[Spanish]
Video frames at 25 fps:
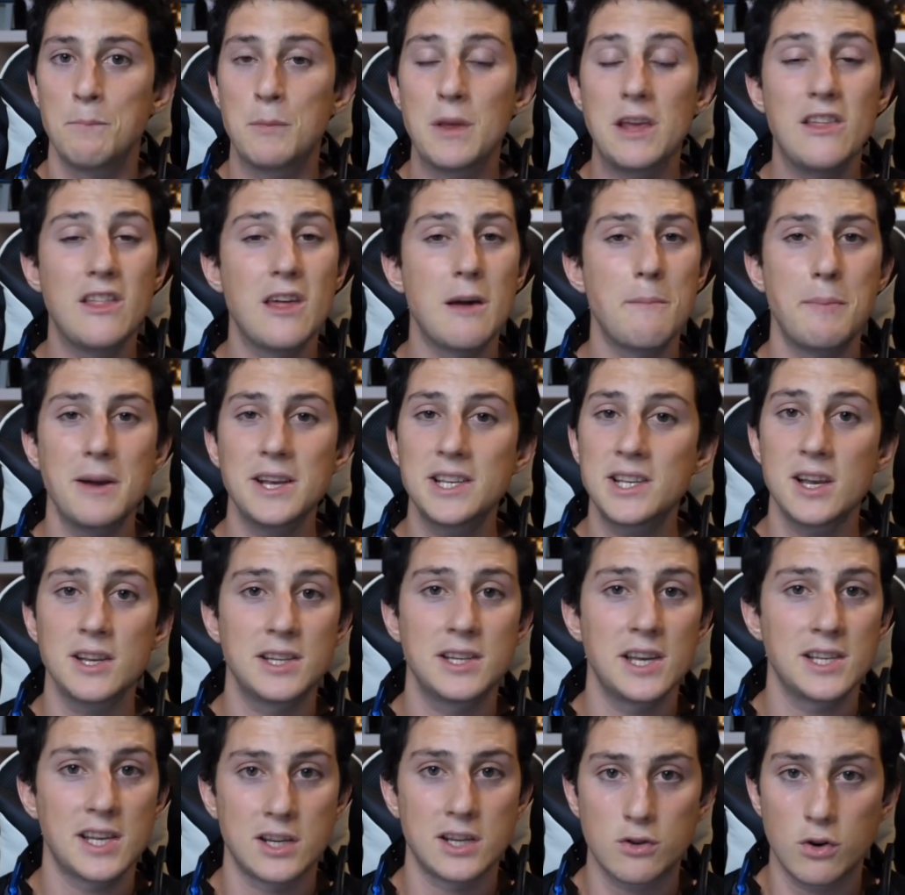y de
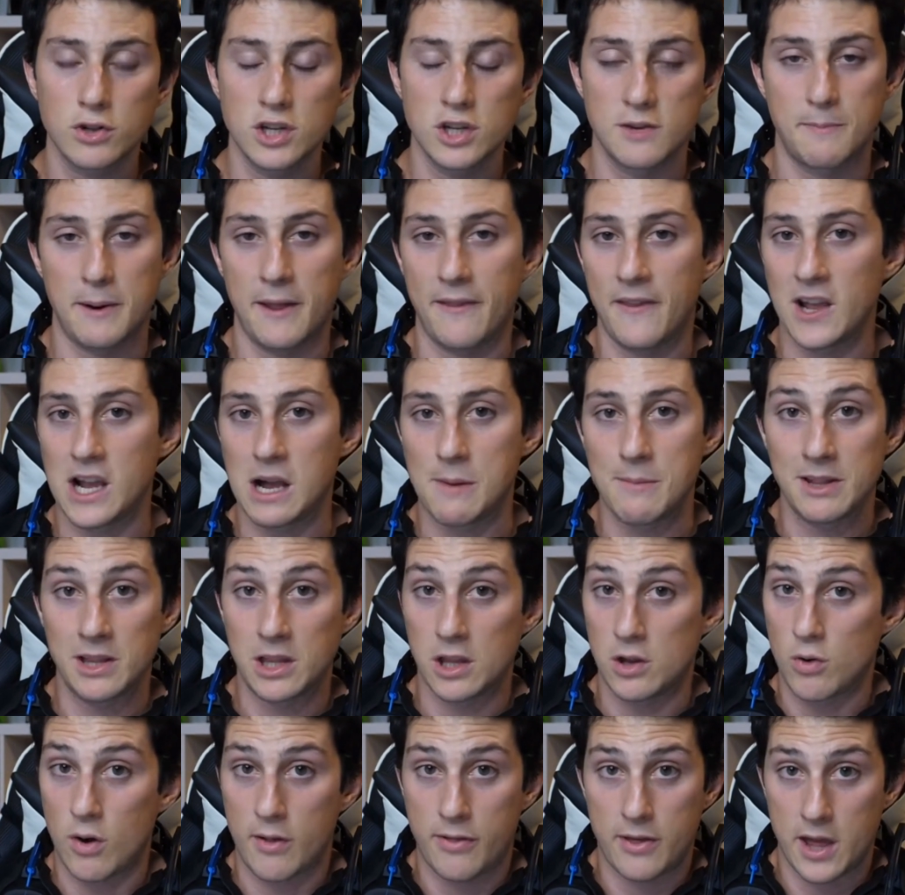pesas y esas cosas
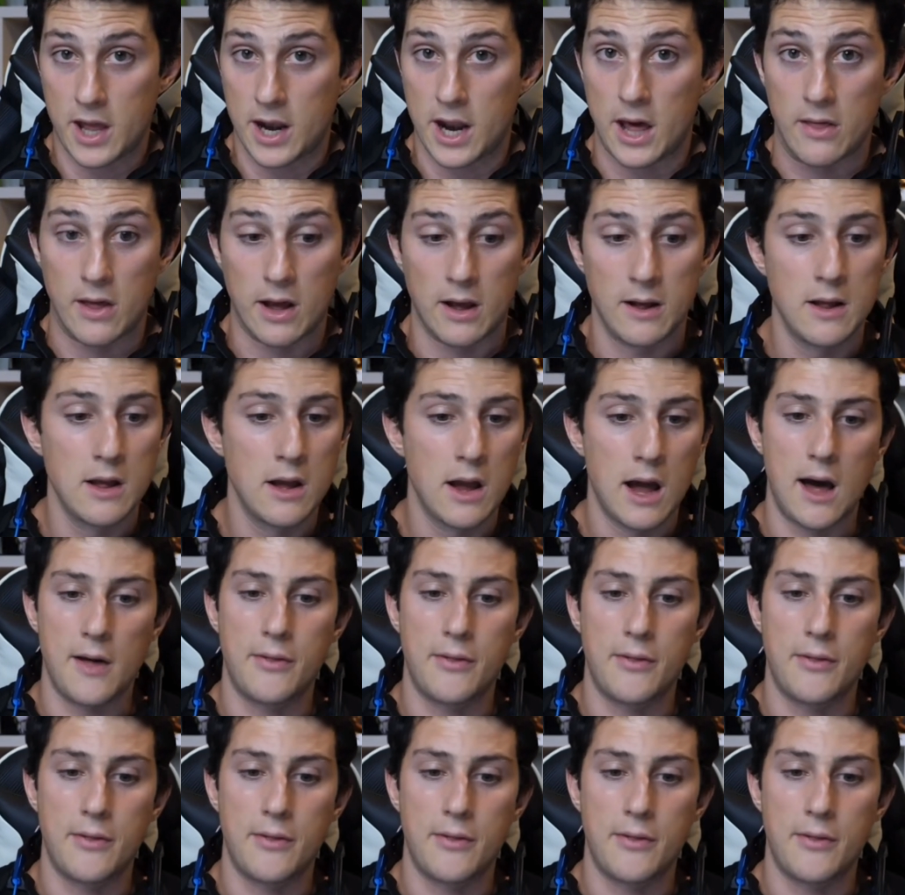prácticamente no hacía nada.